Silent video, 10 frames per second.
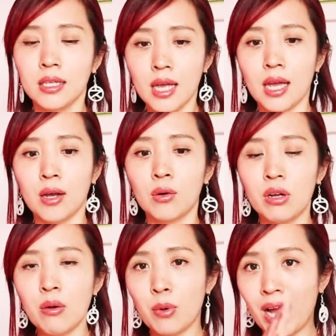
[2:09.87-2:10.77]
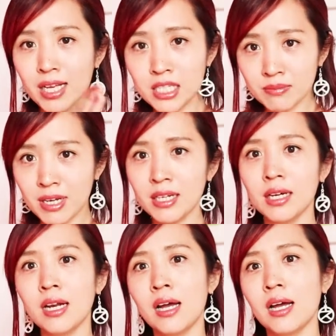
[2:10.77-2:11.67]
でこれはもう初め
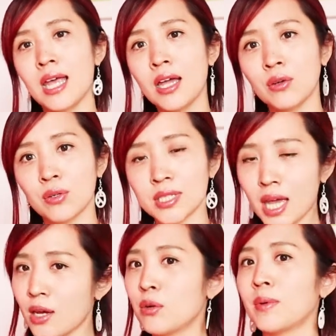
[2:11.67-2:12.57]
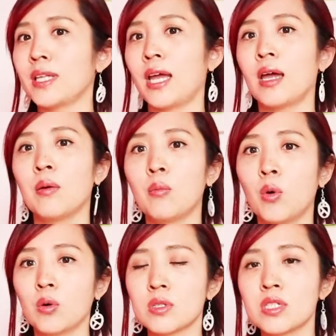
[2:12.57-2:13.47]
から最後の最後まで
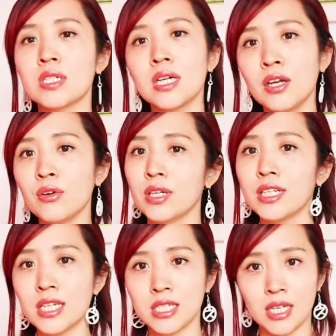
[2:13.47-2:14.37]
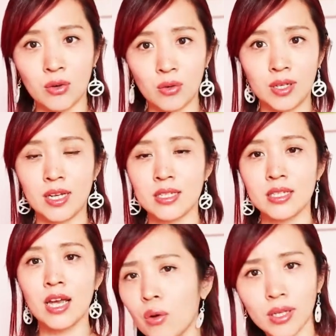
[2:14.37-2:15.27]
もう追加料金なしでこれで
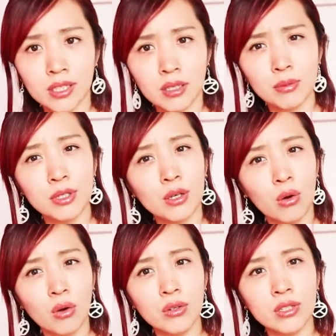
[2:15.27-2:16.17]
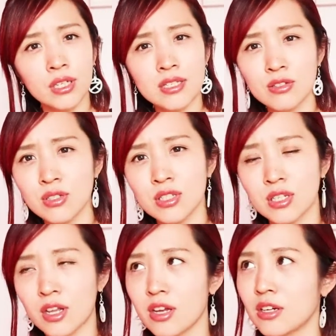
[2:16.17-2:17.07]
す。これって多分日本より安いん
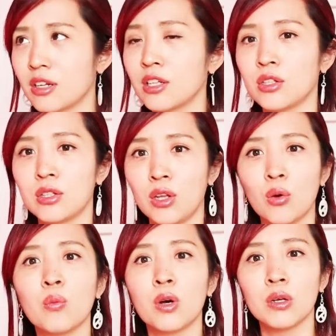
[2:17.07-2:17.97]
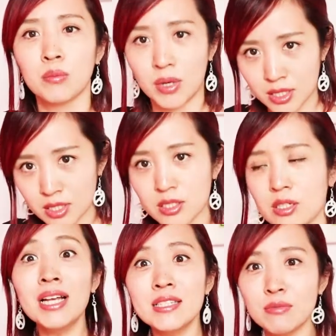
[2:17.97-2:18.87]
じゃないかなって思いま
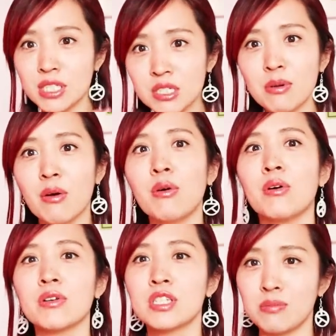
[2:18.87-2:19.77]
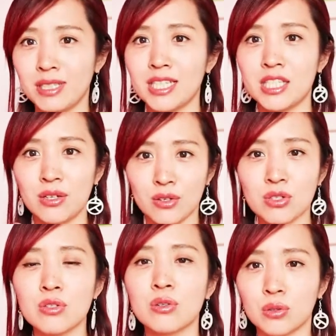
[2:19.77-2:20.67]
す。まず虫歯を全て治療
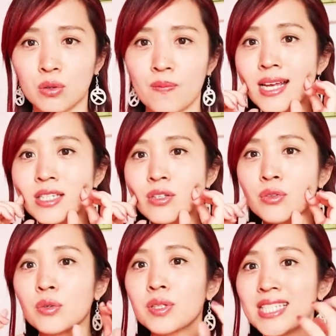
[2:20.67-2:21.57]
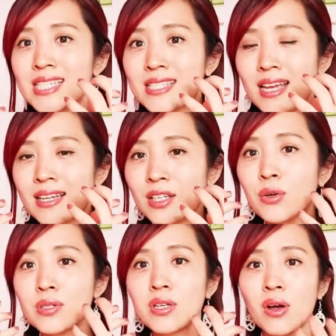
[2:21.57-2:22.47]
すること。でその実際に
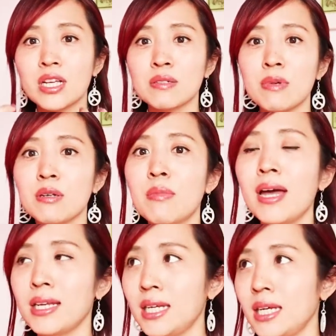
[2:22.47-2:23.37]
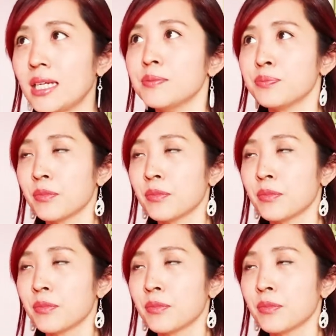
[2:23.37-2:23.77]
矯正を始める前に